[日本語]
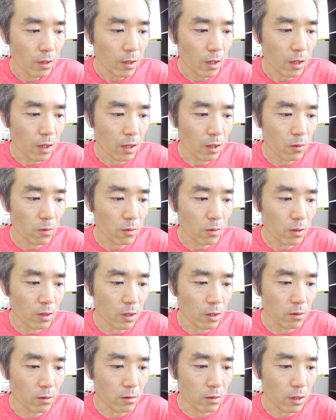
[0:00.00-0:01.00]
あれ取っ
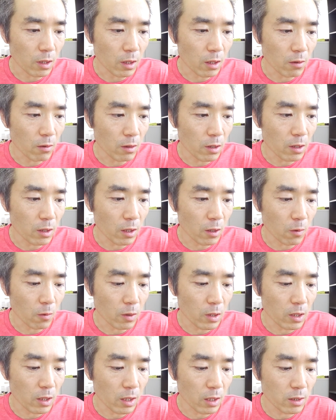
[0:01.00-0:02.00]
てるんだけど、
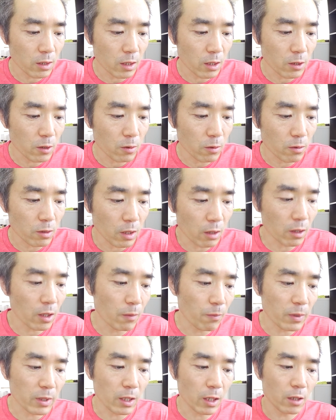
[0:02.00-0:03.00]
1.5リッター全食だと
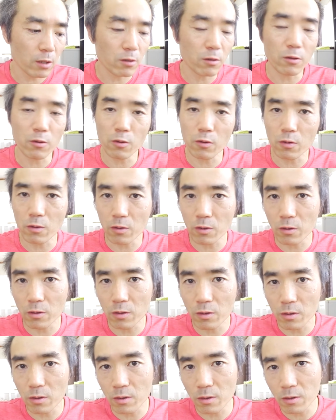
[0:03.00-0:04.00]
やっぱ体重ちょっと
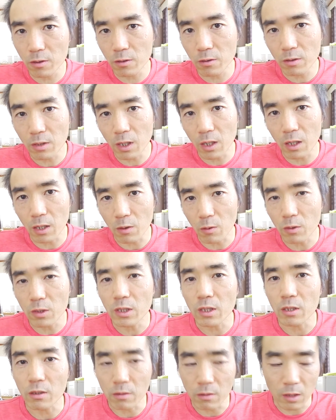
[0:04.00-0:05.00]
緩やかに
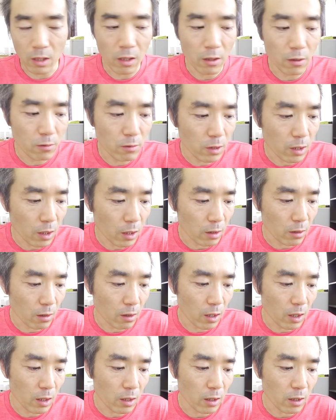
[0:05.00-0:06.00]
落ちていくね。緩やかって
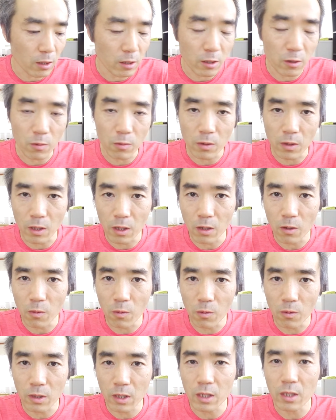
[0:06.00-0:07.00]
いうか0.15って結
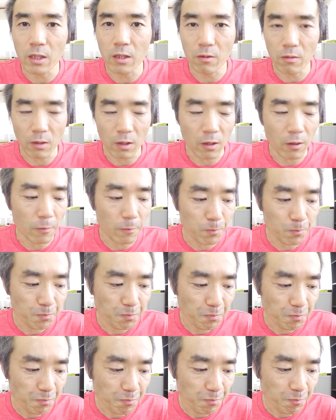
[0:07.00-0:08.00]
構大きいんだよね。
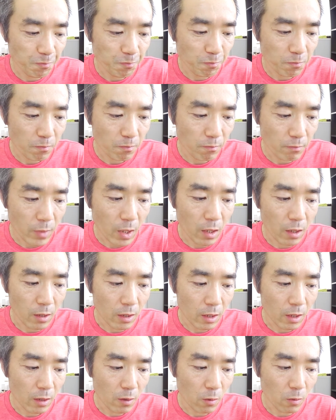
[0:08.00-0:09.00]
まあ、
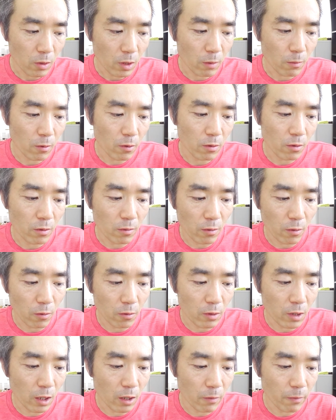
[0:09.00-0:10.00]
こんなもの、こ
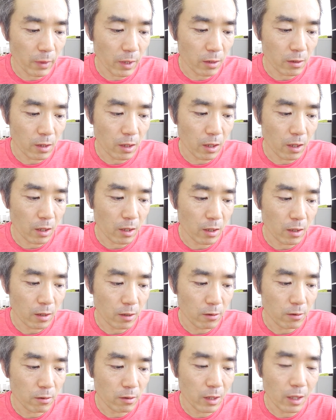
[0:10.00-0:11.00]
のぐらいのペースで
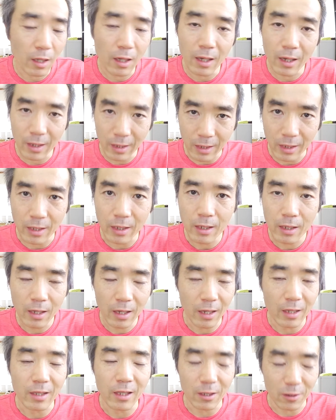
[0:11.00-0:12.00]
緩やかに
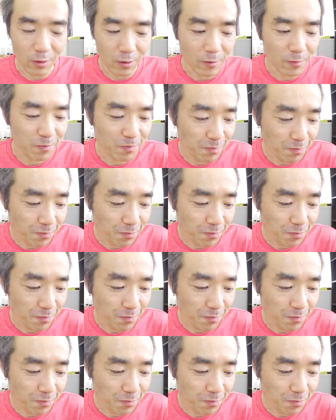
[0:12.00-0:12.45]
減っていく